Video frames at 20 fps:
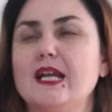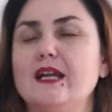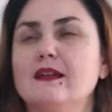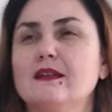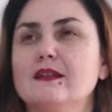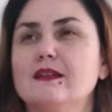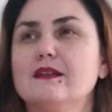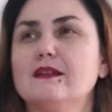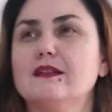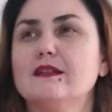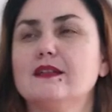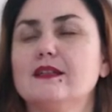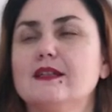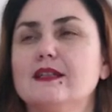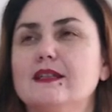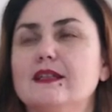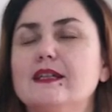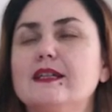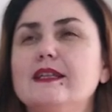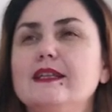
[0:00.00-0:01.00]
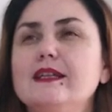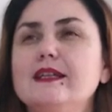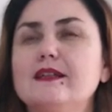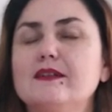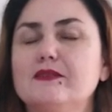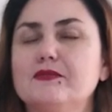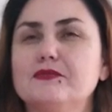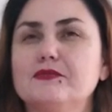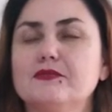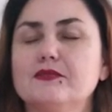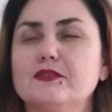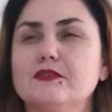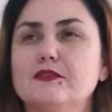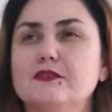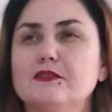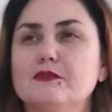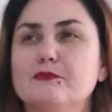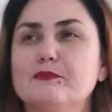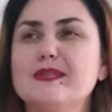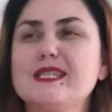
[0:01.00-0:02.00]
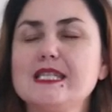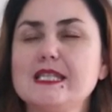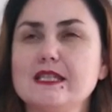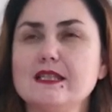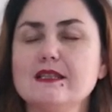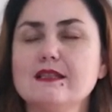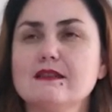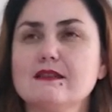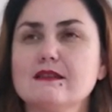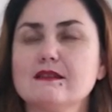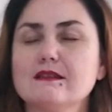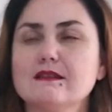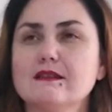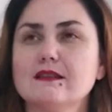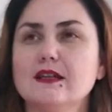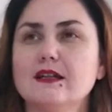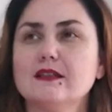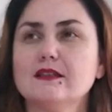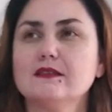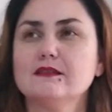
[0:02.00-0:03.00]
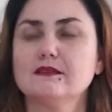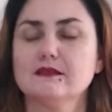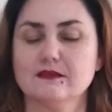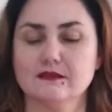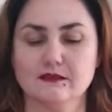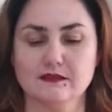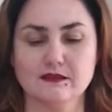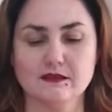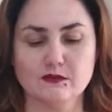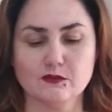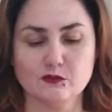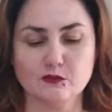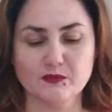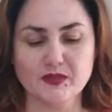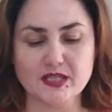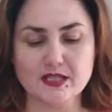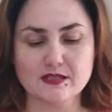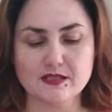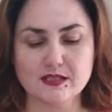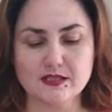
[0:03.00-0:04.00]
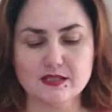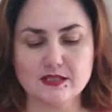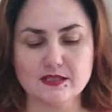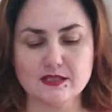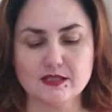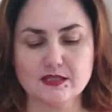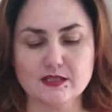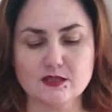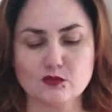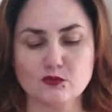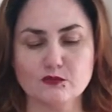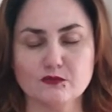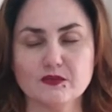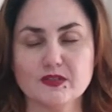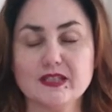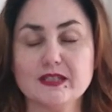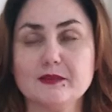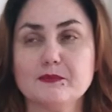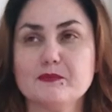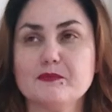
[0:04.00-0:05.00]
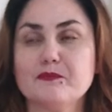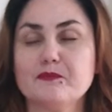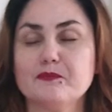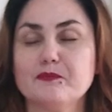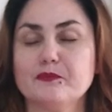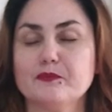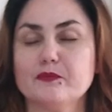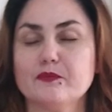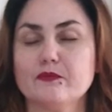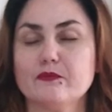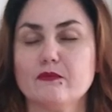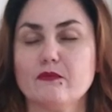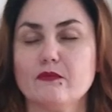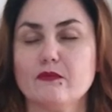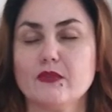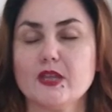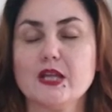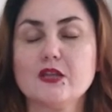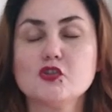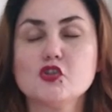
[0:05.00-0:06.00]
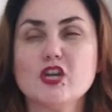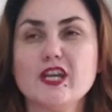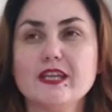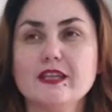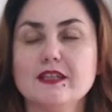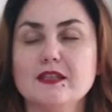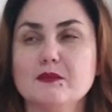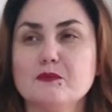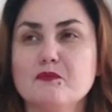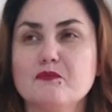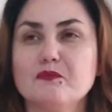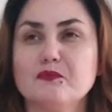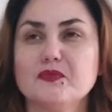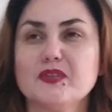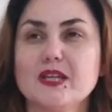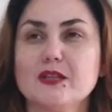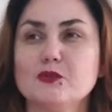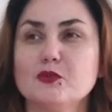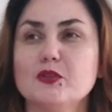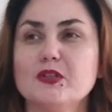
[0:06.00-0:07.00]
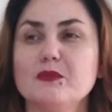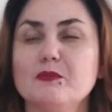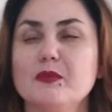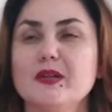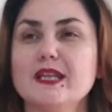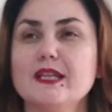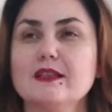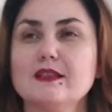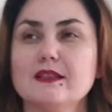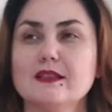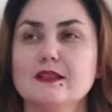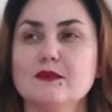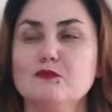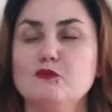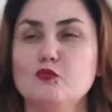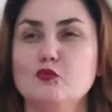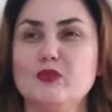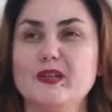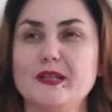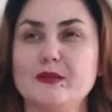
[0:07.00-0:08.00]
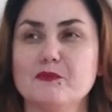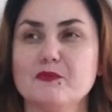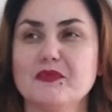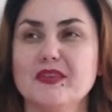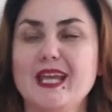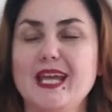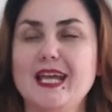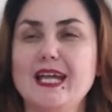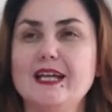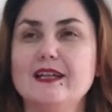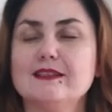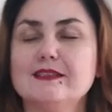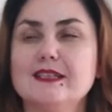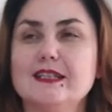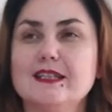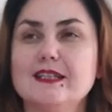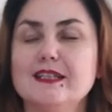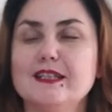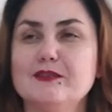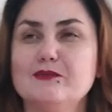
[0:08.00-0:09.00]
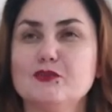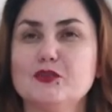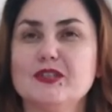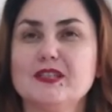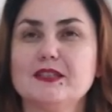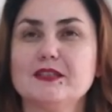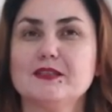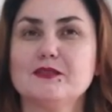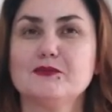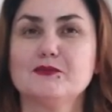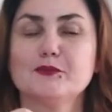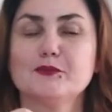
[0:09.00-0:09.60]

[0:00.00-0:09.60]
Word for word: э, криков э, птиц, да, э, у меня здесь нарисованы э, чайки, которые парят над морем, да, и вот этот